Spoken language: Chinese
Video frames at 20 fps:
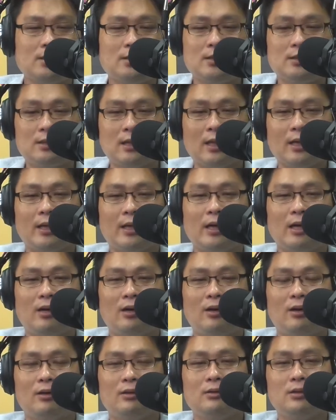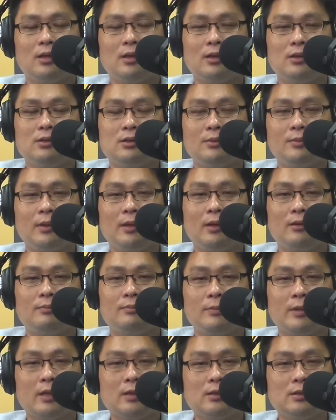逐个啊吼，诶，今嘛毋
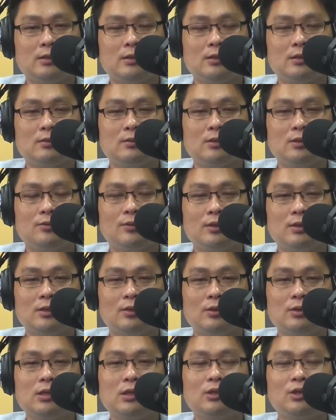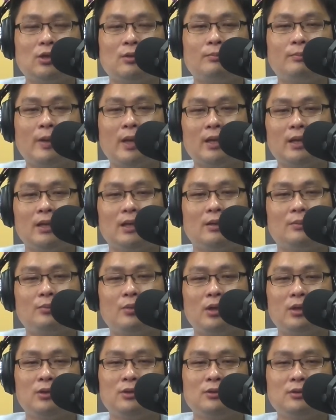嘛是是我即我算中班的啊，
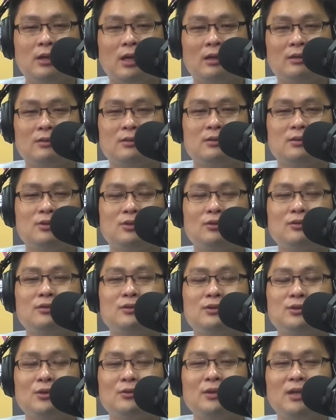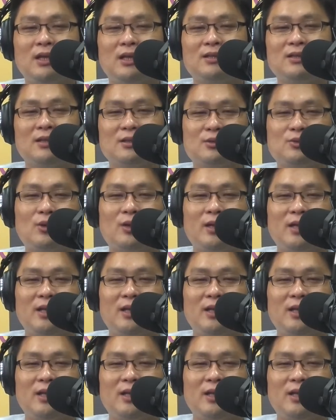半多老中中年啊，壮年。